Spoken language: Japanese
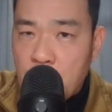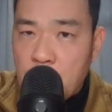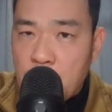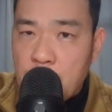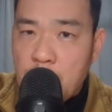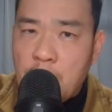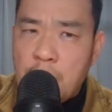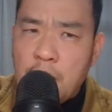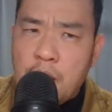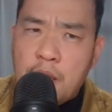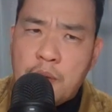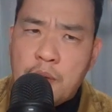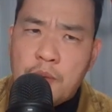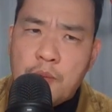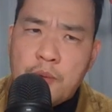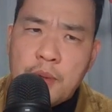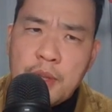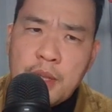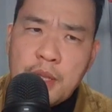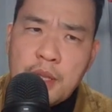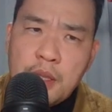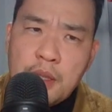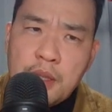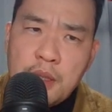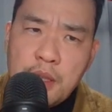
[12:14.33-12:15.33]
だからなんかこ
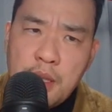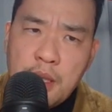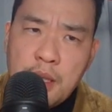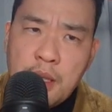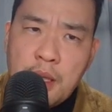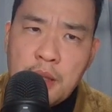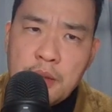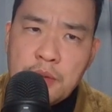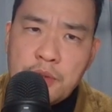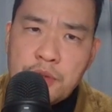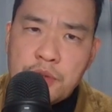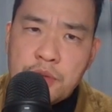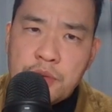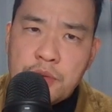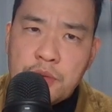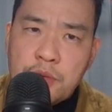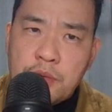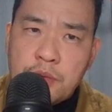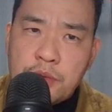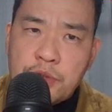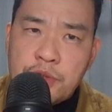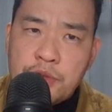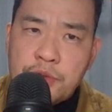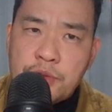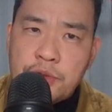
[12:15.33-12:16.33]
れってある種の
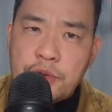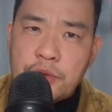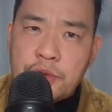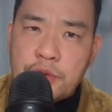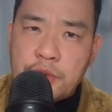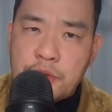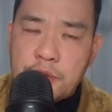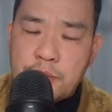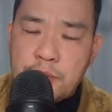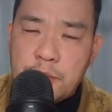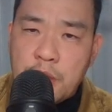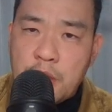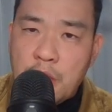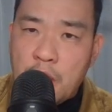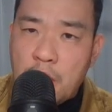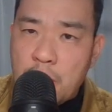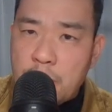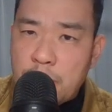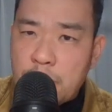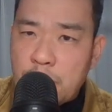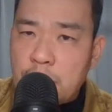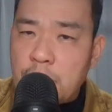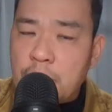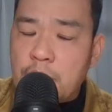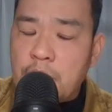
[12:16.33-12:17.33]
こう手術みたいな
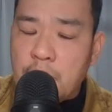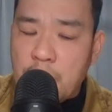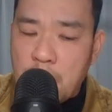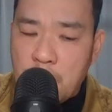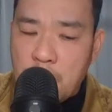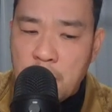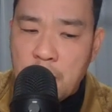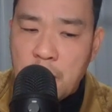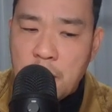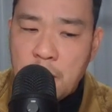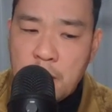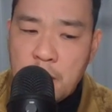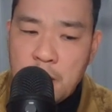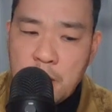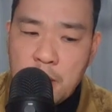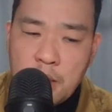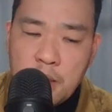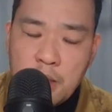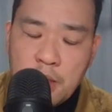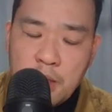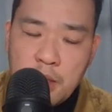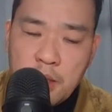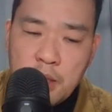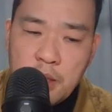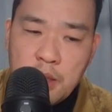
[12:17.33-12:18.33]
もので、
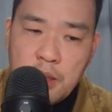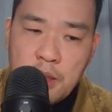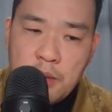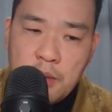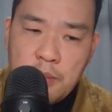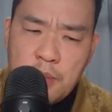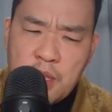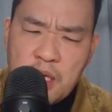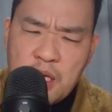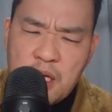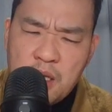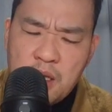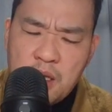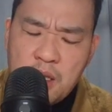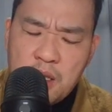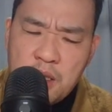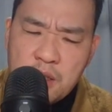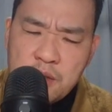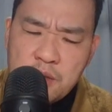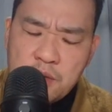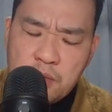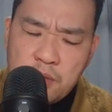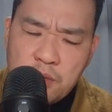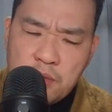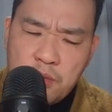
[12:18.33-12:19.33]
まあなんか
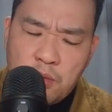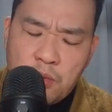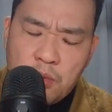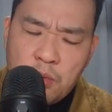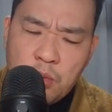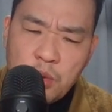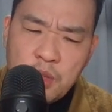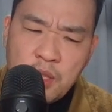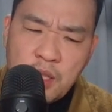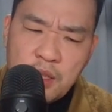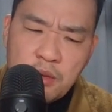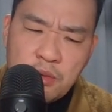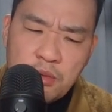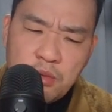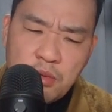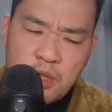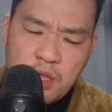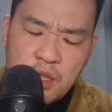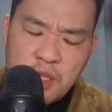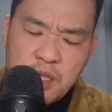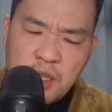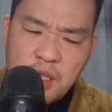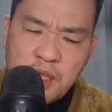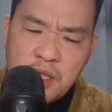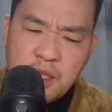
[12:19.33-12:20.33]
ちょっと横断と
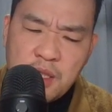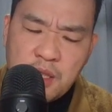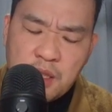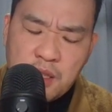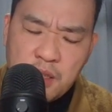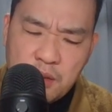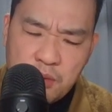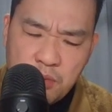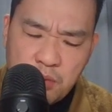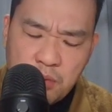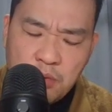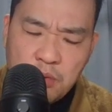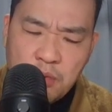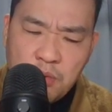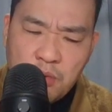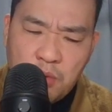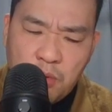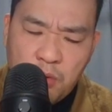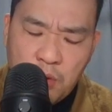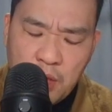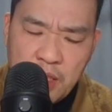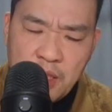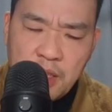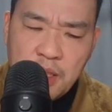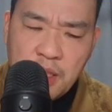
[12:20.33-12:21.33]
か出てきたけど、
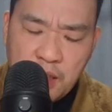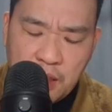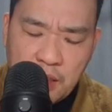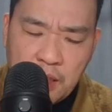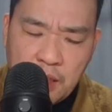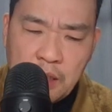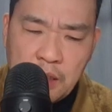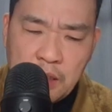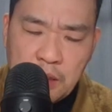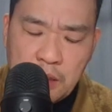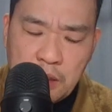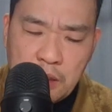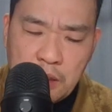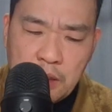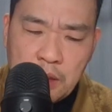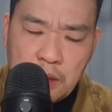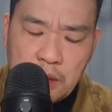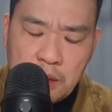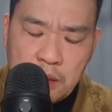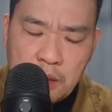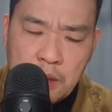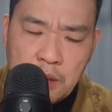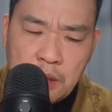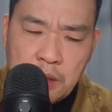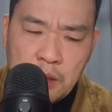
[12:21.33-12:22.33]
怖いから、
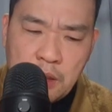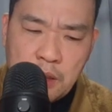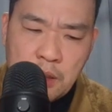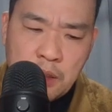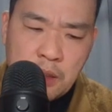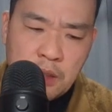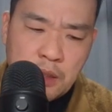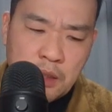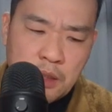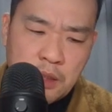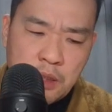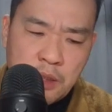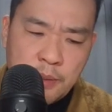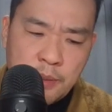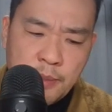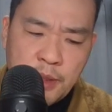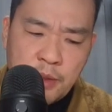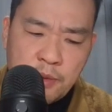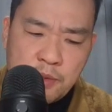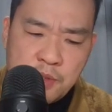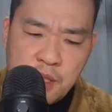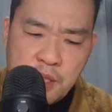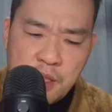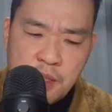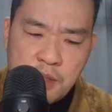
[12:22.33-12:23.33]
あ今
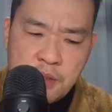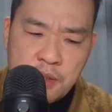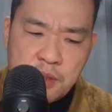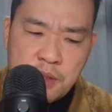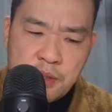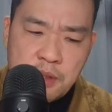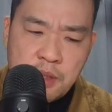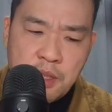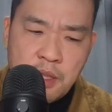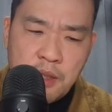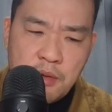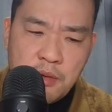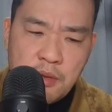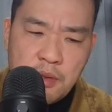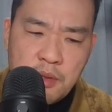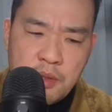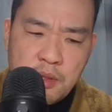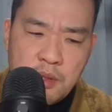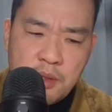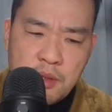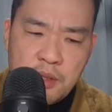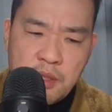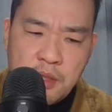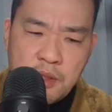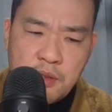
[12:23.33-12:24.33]
の生活続けようって
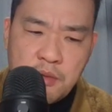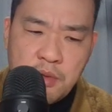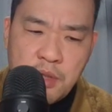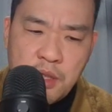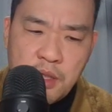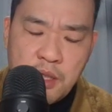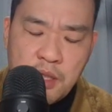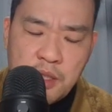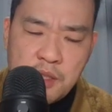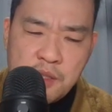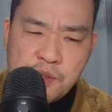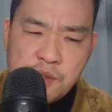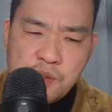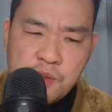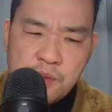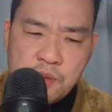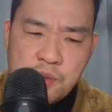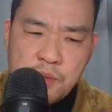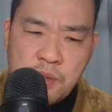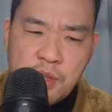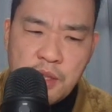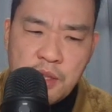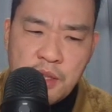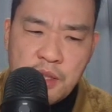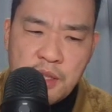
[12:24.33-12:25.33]
言った人が肝
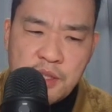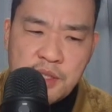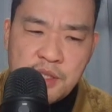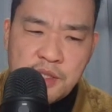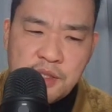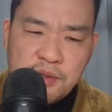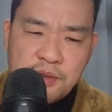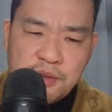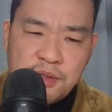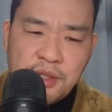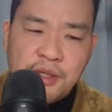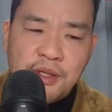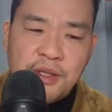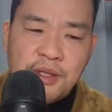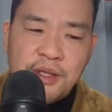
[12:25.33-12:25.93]
臓がんで死ぬ